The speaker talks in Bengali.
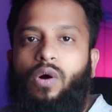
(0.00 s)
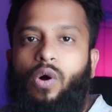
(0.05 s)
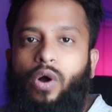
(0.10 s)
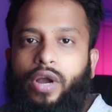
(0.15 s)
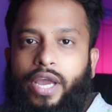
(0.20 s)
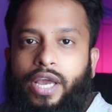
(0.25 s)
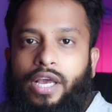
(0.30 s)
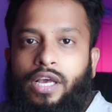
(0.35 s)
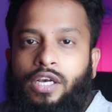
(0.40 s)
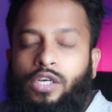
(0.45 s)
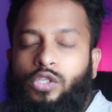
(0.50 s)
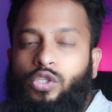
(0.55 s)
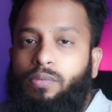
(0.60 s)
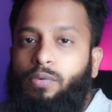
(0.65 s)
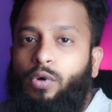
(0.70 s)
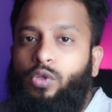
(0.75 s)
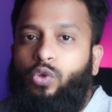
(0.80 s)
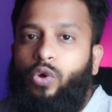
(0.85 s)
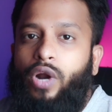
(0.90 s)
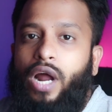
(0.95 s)
ওকে সো
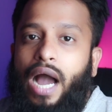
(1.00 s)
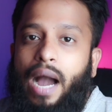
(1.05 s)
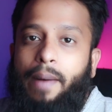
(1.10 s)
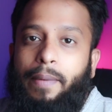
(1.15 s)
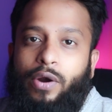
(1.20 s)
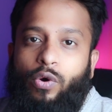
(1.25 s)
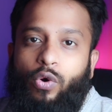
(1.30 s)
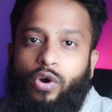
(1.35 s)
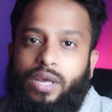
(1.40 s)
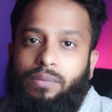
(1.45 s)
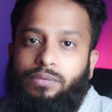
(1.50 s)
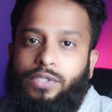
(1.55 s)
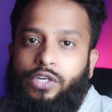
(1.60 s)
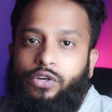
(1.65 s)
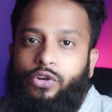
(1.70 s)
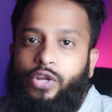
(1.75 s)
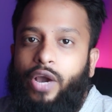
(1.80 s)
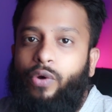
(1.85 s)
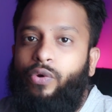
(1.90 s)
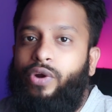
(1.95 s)
বন্ধুরা আমার নোড
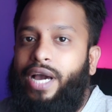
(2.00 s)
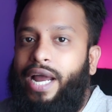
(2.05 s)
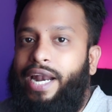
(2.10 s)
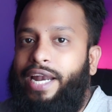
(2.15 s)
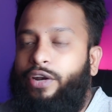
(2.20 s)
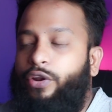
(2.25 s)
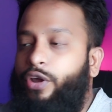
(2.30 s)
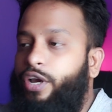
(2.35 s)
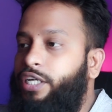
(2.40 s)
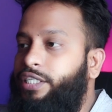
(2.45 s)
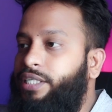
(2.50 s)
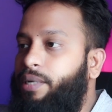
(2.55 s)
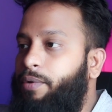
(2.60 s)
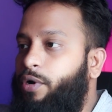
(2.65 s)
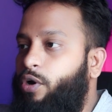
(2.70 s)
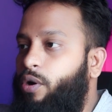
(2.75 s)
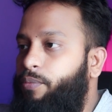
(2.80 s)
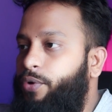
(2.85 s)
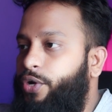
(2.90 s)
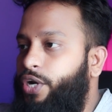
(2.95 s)
এমসিটি এখন কানেক্ট হয়ে গেছে
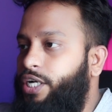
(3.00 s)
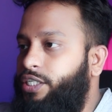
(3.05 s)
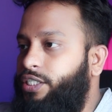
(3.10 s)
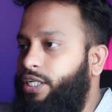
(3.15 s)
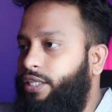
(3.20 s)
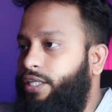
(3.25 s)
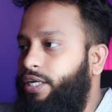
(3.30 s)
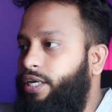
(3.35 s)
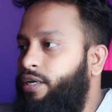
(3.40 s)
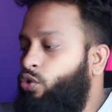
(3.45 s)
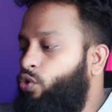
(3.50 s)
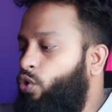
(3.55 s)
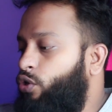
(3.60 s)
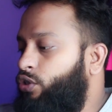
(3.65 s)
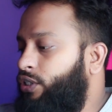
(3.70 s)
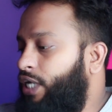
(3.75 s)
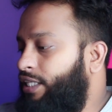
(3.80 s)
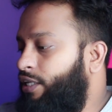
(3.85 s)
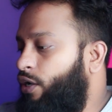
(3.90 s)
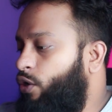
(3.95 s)
আমার কম্পিউটারের সাথে সো
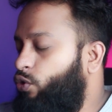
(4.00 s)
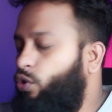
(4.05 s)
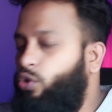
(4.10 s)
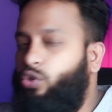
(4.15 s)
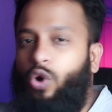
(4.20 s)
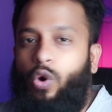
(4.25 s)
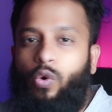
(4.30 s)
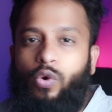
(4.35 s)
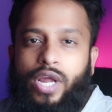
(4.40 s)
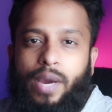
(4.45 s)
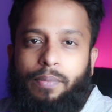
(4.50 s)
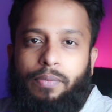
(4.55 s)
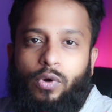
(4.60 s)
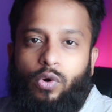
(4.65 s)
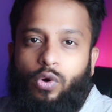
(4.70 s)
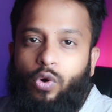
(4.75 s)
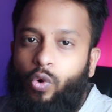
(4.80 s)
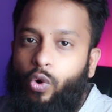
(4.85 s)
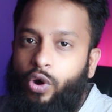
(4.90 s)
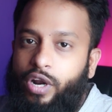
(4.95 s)
সাধারণত যখনই আপনি
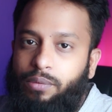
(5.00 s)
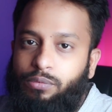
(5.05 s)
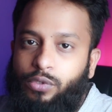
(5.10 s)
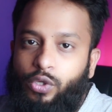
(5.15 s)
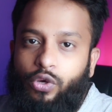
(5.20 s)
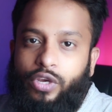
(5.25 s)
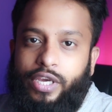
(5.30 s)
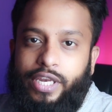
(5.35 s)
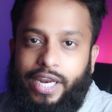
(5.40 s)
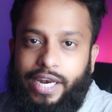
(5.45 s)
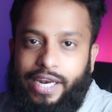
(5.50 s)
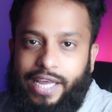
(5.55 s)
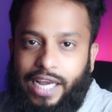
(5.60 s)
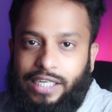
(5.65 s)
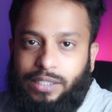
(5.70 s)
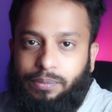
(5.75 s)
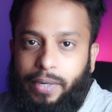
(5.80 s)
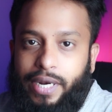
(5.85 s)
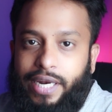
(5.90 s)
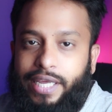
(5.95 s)
কোনো নোড এমসি কিনে নিয়ে
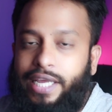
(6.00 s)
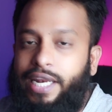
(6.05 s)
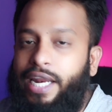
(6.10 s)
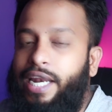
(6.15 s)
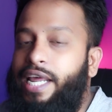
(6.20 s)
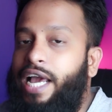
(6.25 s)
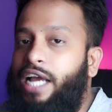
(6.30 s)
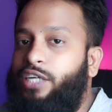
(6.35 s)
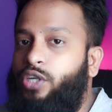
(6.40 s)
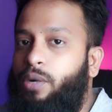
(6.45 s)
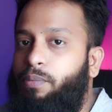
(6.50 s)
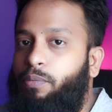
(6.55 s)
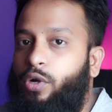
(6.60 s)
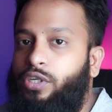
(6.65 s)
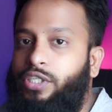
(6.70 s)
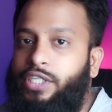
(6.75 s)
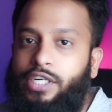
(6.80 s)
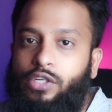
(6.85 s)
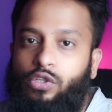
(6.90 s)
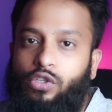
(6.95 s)
আসবেন কিনে নিয়ে আসার পর
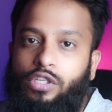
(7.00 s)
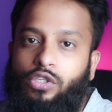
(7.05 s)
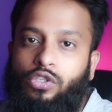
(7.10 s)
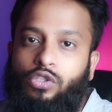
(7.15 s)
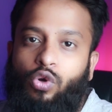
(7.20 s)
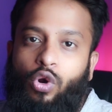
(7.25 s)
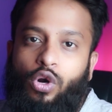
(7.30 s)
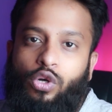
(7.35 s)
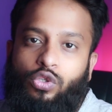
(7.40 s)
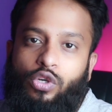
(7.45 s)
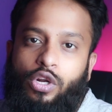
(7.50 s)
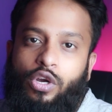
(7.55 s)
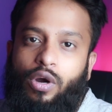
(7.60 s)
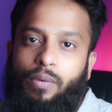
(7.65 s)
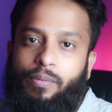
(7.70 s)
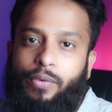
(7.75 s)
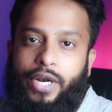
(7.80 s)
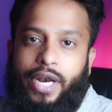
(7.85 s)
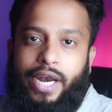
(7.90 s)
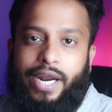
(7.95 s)
সেটি যদি সরাসরি
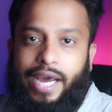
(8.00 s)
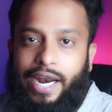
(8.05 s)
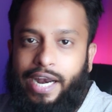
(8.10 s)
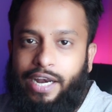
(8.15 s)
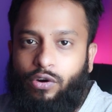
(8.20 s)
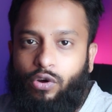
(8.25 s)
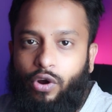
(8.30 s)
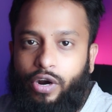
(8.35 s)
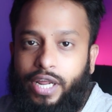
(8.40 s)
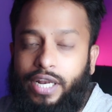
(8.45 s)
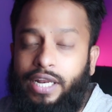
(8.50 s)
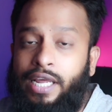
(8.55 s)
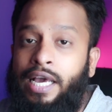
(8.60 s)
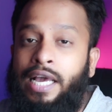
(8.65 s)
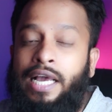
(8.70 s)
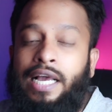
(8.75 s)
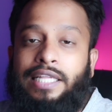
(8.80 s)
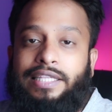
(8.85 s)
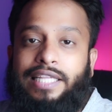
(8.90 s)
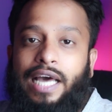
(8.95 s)
কম্পিউটারে কানেক্ট করেন
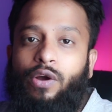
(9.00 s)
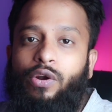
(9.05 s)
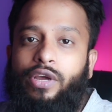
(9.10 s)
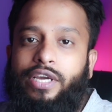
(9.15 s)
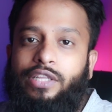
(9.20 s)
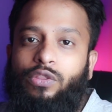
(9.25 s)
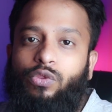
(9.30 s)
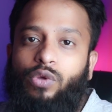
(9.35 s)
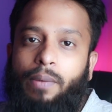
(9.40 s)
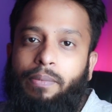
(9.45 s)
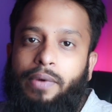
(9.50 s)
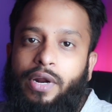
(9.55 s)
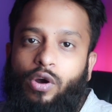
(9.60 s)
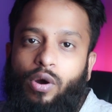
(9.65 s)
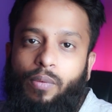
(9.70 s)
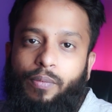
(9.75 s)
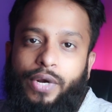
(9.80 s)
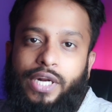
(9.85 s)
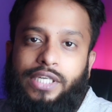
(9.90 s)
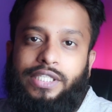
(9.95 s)
তাহলে কিন্তু আপনার
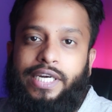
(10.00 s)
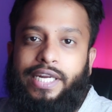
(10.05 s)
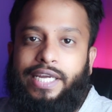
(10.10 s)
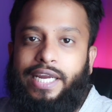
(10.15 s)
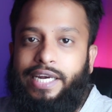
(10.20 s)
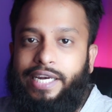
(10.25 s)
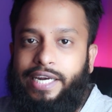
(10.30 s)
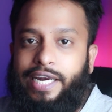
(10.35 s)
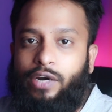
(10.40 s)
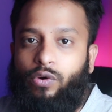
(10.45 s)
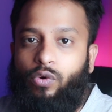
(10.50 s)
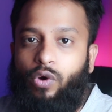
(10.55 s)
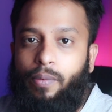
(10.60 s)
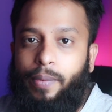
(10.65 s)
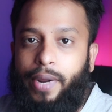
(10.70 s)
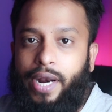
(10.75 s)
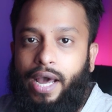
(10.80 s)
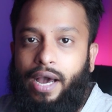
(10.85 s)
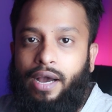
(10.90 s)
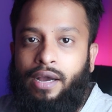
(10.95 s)
কম্পিউটার সেটিকে ডিটেক্ট
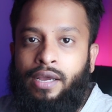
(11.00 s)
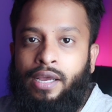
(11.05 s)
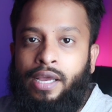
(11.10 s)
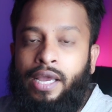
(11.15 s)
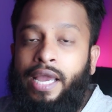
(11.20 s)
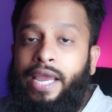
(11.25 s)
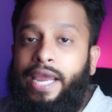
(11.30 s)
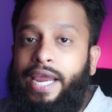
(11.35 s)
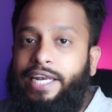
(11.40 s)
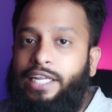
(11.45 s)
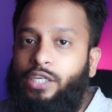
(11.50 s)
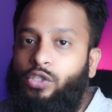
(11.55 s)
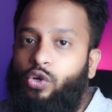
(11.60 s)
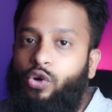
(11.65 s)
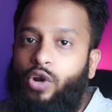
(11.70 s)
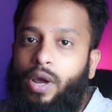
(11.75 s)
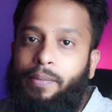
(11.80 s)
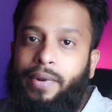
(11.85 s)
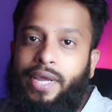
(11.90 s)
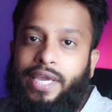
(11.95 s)
করবে না এটির
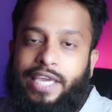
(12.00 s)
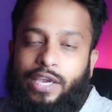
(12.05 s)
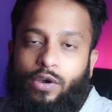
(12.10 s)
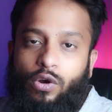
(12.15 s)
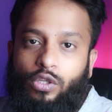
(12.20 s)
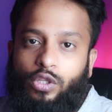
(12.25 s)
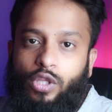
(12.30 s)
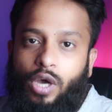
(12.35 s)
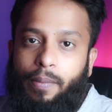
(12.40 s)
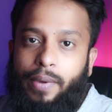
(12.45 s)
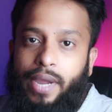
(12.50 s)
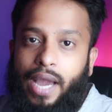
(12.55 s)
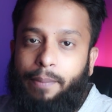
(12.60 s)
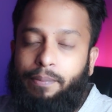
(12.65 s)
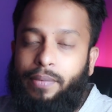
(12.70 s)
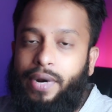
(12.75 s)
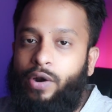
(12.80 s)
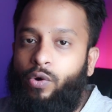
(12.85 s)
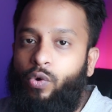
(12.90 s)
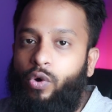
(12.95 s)
জন্য আপনাকে কি করতে হবে
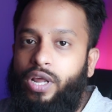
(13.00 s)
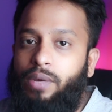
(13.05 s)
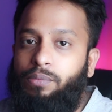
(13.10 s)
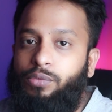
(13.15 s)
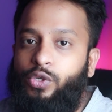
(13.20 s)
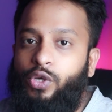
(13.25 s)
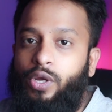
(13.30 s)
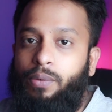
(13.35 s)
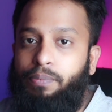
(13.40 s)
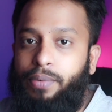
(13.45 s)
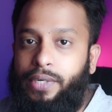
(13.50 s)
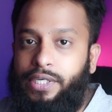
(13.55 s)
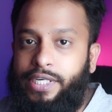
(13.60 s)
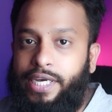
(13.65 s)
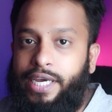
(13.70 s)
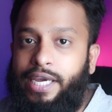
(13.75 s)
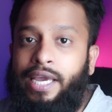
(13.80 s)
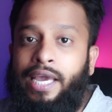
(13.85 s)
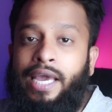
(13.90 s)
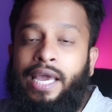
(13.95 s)
আপনার নোড এমসি এর
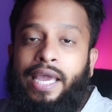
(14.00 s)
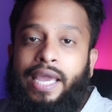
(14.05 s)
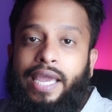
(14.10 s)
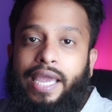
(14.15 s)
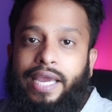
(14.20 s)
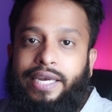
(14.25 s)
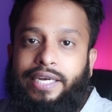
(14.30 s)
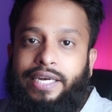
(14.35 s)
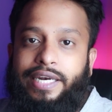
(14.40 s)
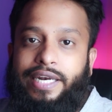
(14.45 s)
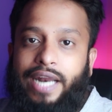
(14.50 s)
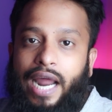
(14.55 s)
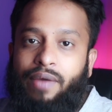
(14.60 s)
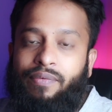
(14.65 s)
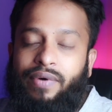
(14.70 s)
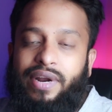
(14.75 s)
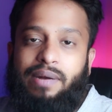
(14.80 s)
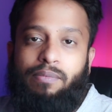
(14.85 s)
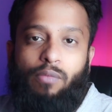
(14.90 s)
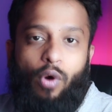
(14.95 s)
পিছে একটি
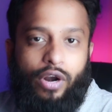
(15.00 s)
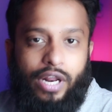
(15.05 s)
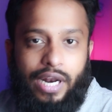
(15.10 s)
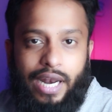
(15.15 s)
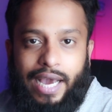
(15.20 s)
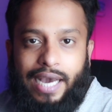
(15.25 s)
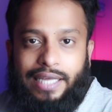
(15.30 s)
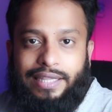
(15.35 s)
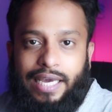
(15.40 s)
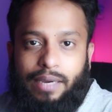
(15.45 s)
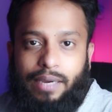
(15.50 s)
ড্রাইভারের মডেল লেখা